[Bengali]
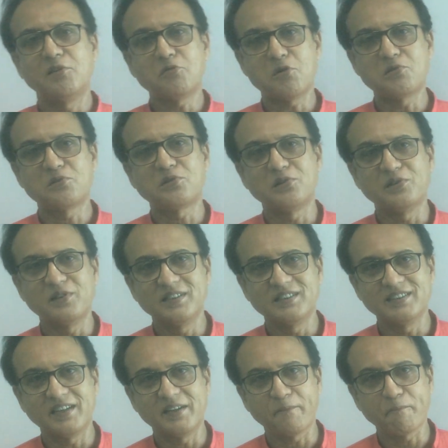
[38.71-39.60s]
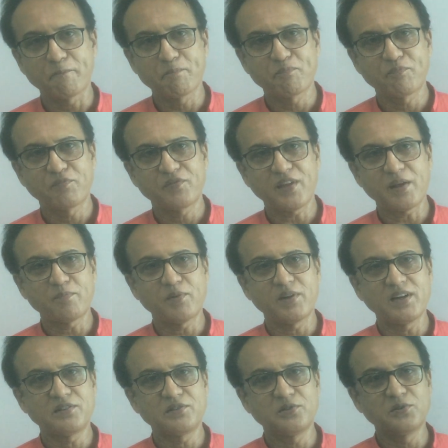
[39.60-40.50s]
কন্ট্রোল হয়ে যায়
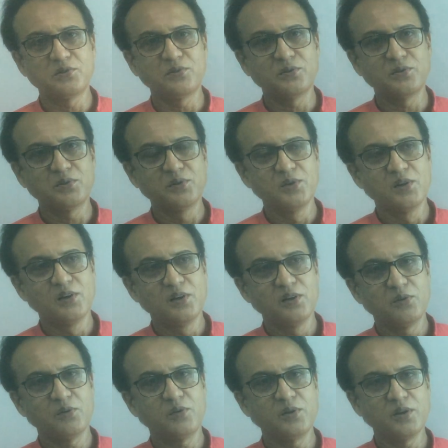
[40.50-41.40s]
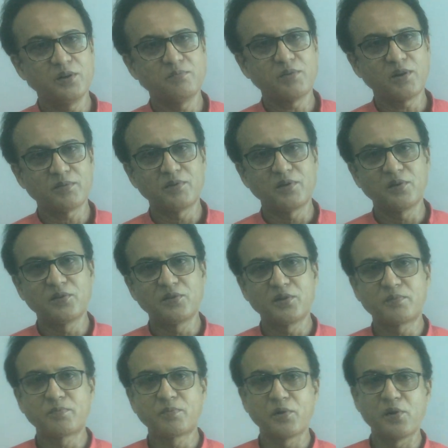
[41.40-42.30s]
তারপরে শুধু ওই এই
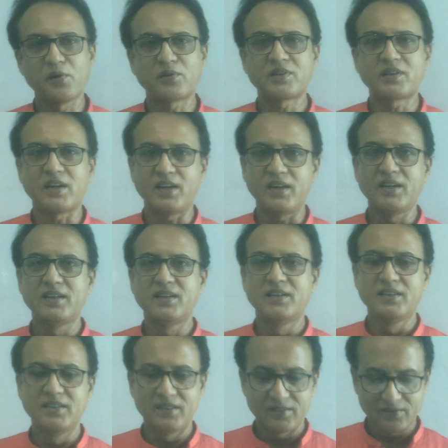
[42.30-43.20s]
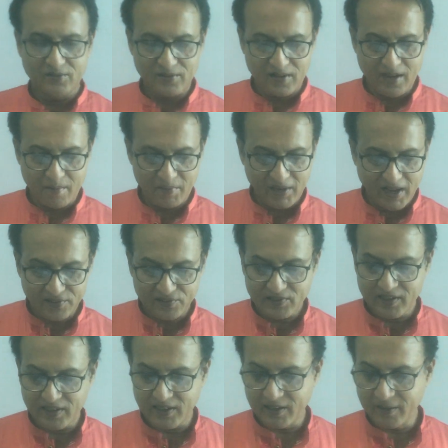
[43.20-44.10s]
ফর্মুলাগুলোর প্রয়োগটা তো আমি
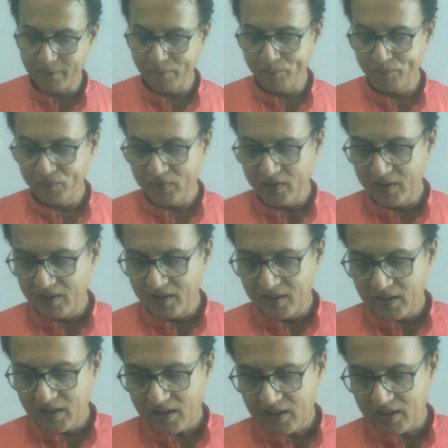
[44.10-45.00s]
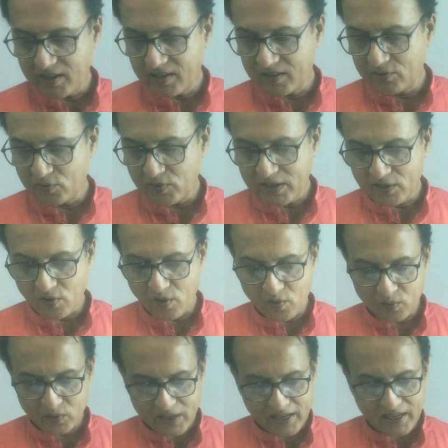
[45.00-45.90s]
আজকে দু একটা
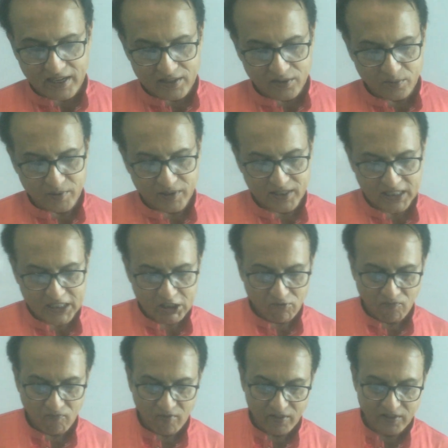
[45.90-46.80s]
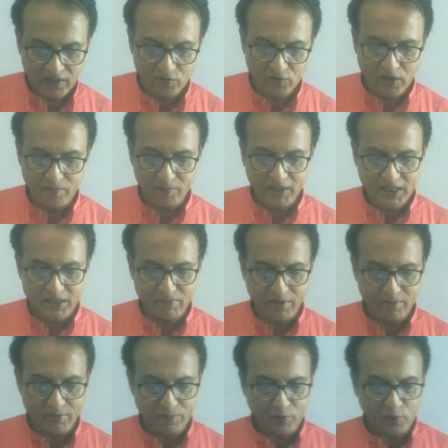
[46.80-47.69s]
অঙ্ক দেখাই তোমাদের যেগুলো আমরা
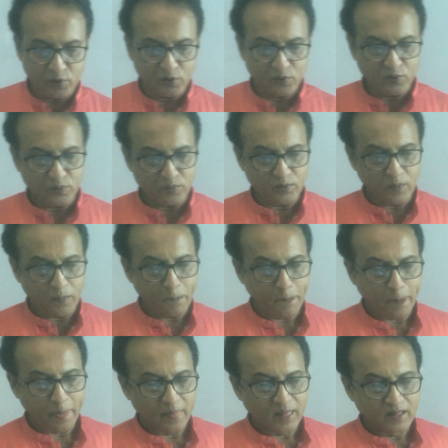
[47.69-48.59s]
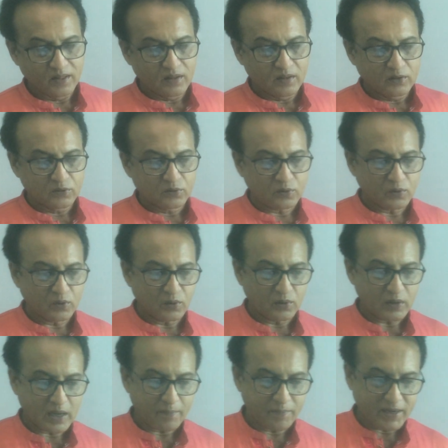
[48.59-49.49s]
কিভাবে প্রয়োগ করব তো
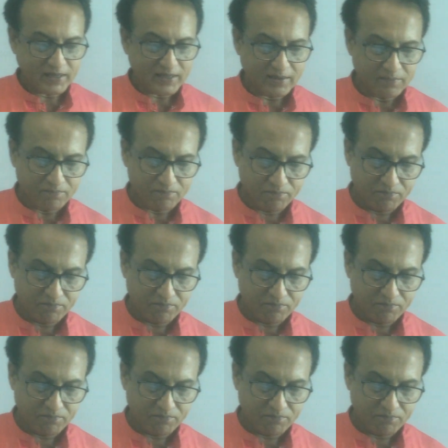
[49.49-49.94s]
আমি একটা